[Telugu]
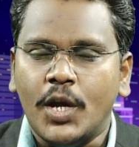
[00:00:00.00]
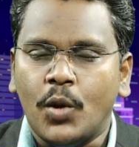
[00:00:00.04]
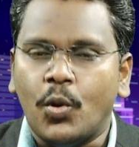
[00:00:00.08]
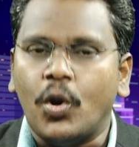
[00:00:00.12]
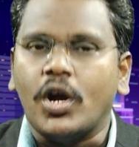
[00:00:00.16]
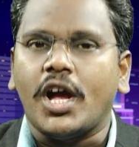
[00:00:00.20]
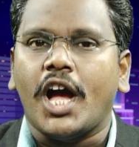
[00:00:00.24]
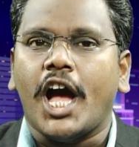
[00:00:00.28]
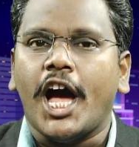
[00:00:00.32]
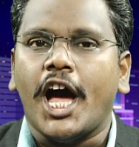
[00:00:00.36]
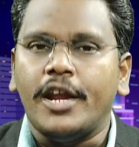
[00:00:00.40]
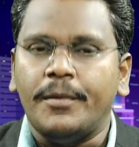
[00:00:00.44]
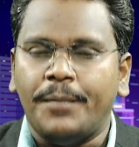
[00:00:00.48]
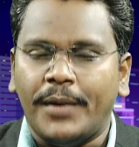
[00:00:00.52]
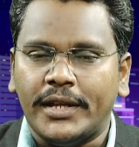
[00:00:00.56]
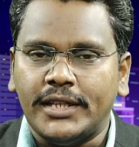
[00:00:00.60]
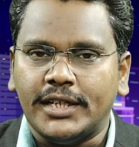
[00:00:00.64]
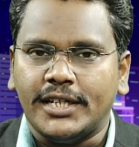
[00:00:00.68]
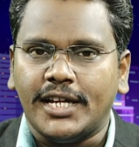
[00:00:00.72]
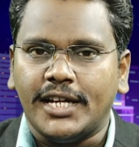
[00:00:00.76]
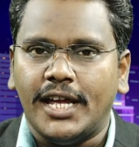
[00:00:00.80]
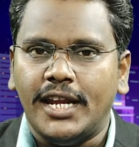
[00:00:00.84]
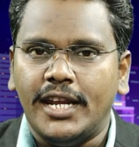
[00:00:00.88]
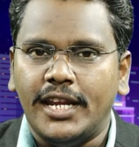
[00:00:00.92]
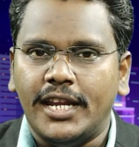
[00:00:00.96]
ఒక ఆరు
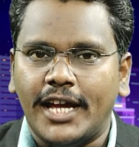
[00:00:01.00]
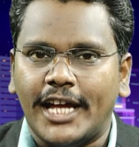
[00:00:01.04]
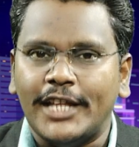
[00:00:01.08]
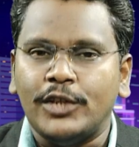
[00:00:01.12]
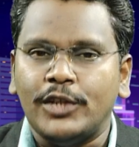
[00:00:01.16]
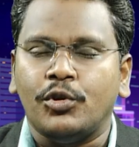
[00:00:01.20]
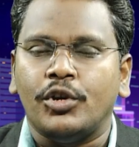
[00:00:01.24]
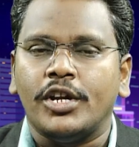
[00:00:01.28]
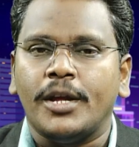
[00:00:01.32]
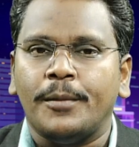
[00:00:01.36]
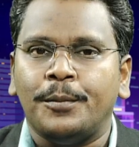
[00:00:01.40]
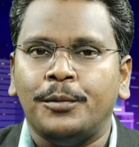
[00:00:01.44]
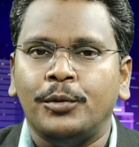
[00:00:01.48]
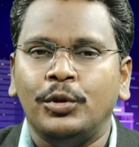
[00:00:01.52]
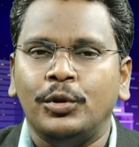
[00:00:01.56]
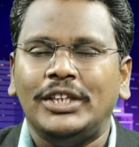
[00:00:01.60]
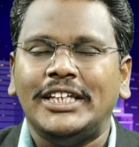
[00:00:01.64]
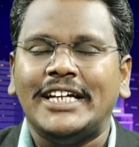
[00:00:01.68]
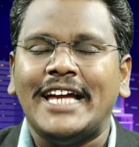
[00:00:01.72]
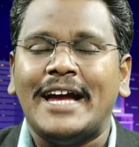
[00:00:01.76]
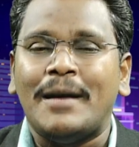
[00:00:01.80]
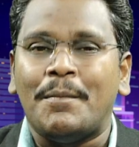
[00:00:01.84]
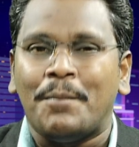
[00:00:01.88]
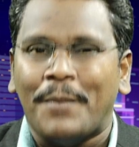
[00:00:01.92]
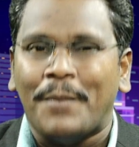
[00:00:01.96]
పథకాలని అది కూడా
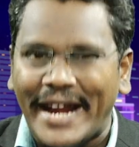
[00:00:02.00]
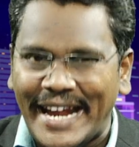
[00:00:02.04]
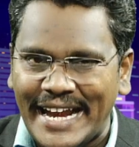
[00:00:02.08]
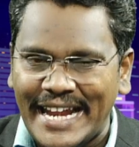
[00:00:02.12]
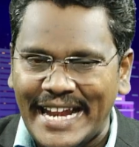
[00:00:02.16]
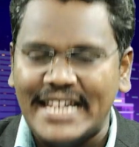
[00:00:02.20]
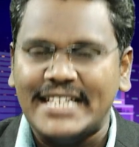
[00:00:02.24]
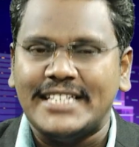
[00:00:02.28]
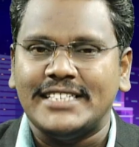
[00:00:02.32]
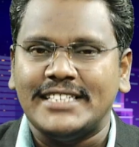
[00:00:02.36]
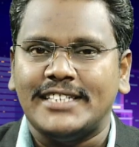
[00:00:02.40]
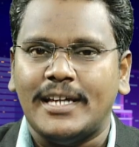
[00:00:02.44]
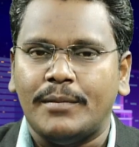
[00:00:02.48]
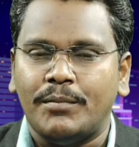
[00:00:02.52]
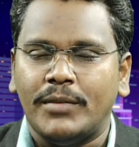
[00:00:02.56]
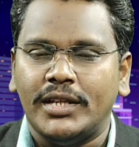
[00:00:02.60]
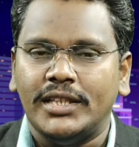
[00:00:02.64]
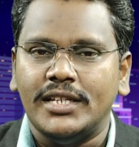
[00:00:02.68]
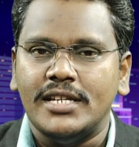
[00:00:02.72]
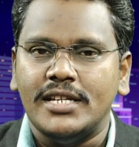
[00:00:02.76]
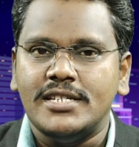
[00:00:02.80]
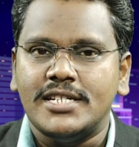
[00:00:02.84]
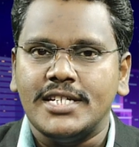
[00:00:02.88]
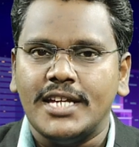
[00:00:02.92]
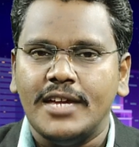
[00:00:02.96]
పూర్తిగా మహిళలకు
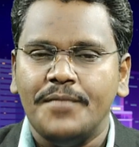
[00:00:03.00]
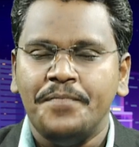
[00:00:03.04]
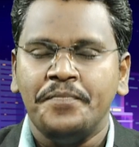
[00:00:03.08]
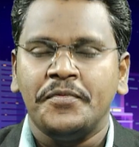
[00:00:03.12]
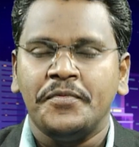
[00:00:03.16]
సంబంధించి